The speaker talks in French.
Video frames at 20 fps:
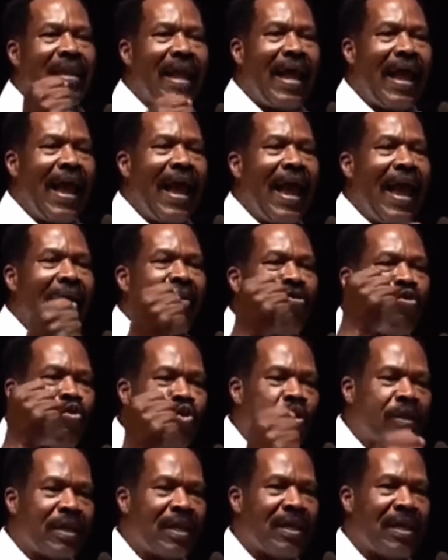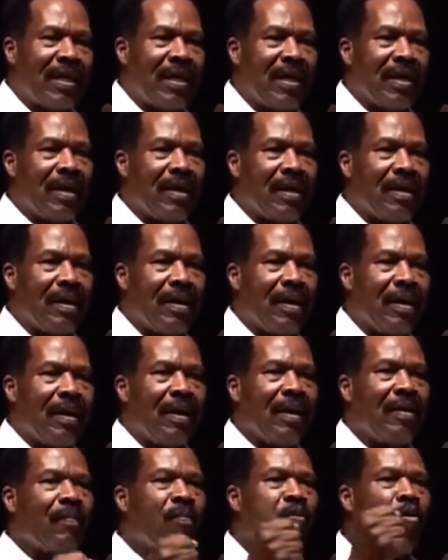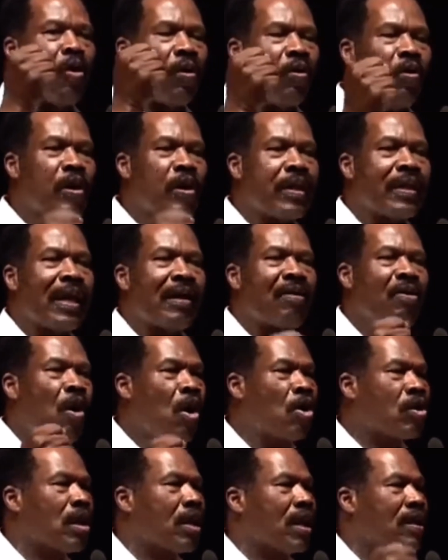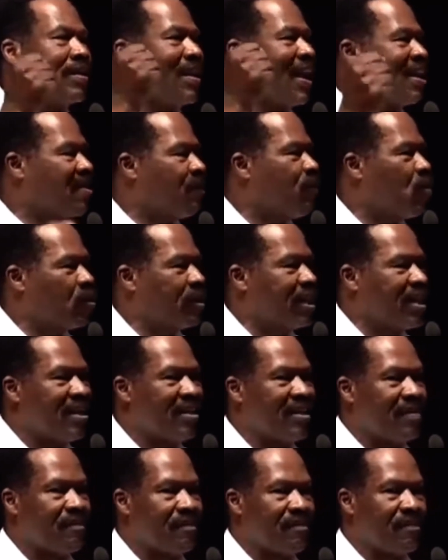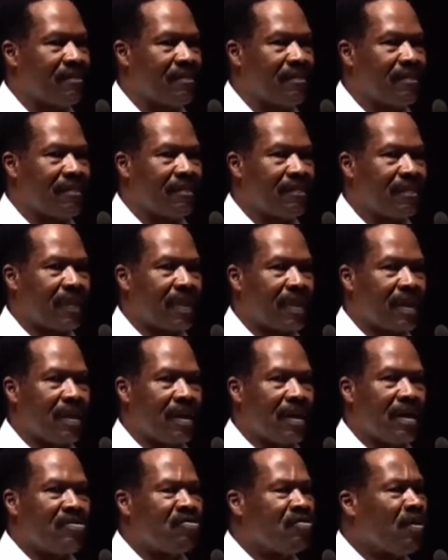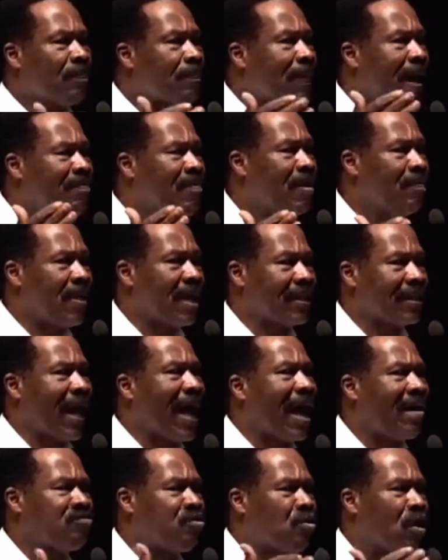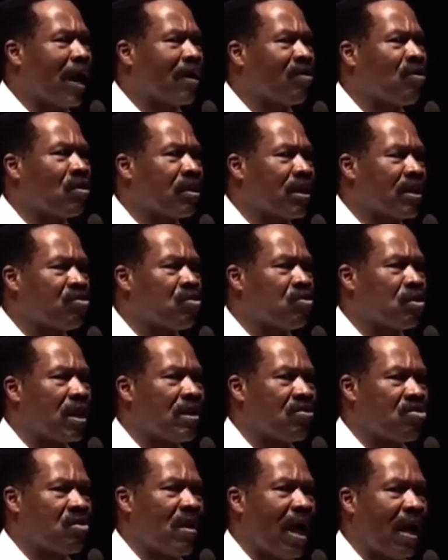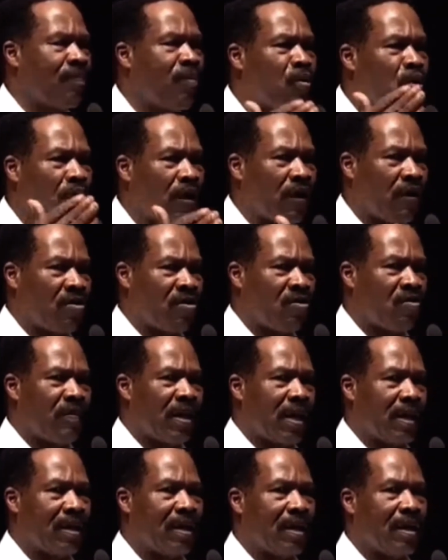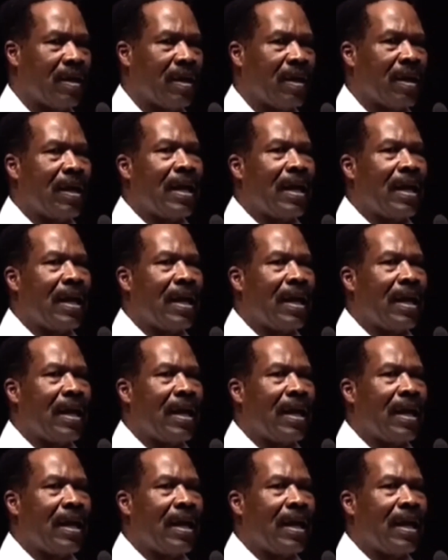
était un outil pour lutter contre le despotisme je ne vais pas me mettre à vous raconter toute l'histoire pour résumer.